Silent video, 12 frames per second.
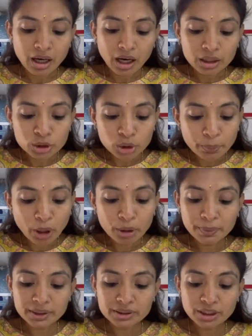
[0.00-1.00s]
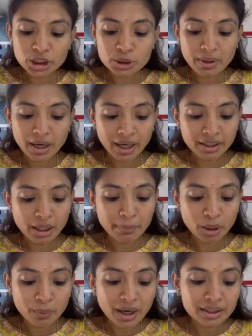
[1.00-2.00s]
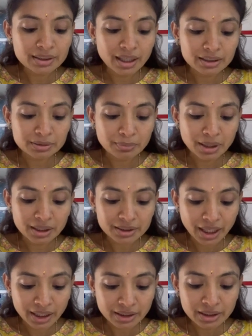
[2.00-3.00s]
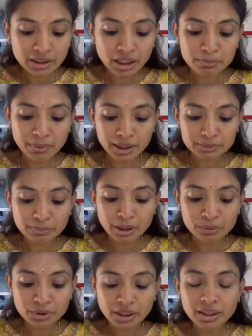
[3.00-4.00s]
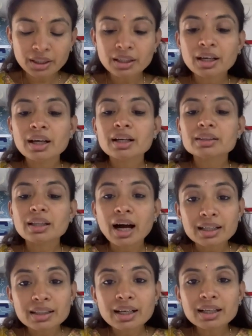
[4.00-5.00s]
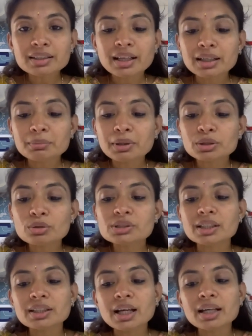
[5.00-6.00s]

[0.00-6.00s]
अनुभव प्रत्यक्ष में आया भगवान आत्मा ज्ञानी धर्मात्माओं के धारणा ज्ञान में तो सदा